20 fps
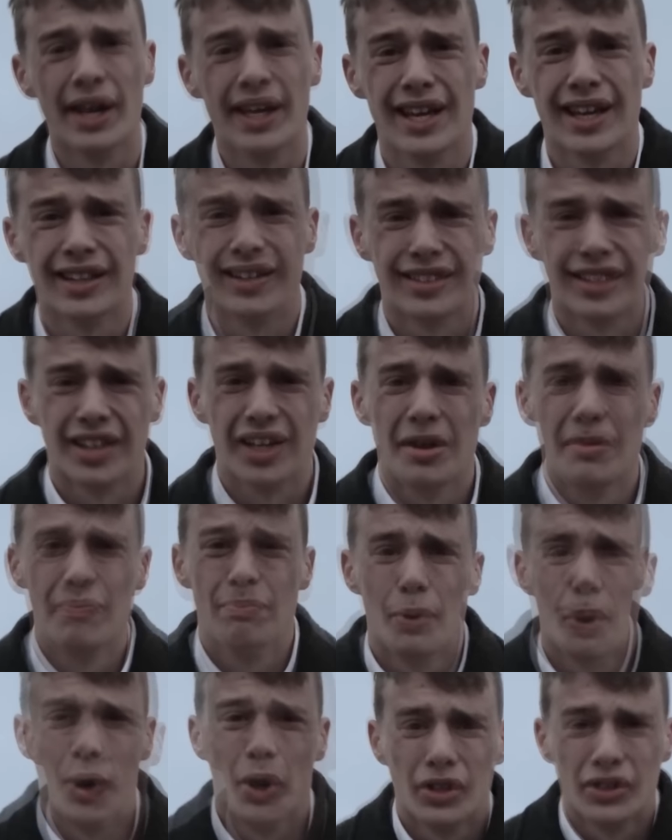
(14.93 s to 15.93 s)
и
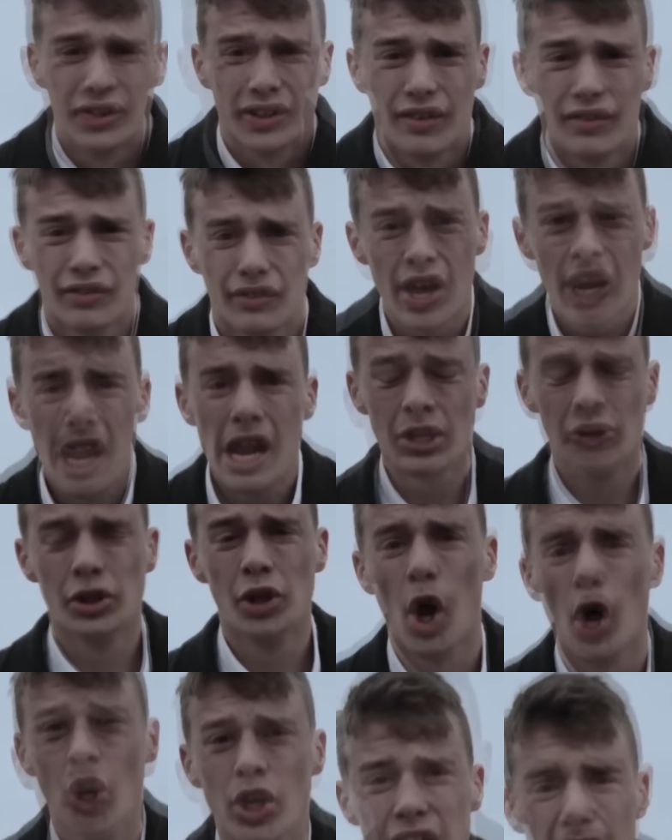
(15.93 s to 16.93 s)
знакомьтесь с его
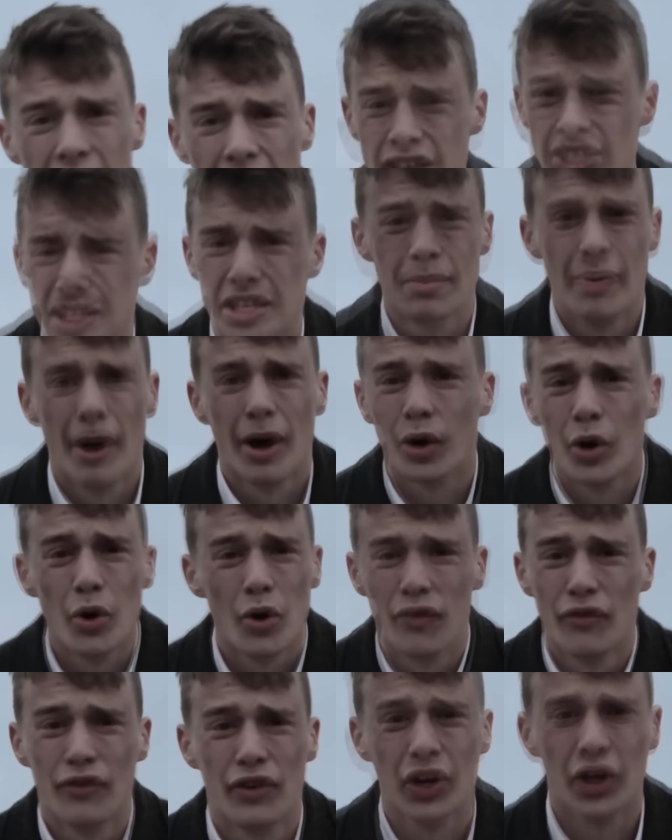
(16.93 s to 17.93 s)
творчеством. Поддерживайте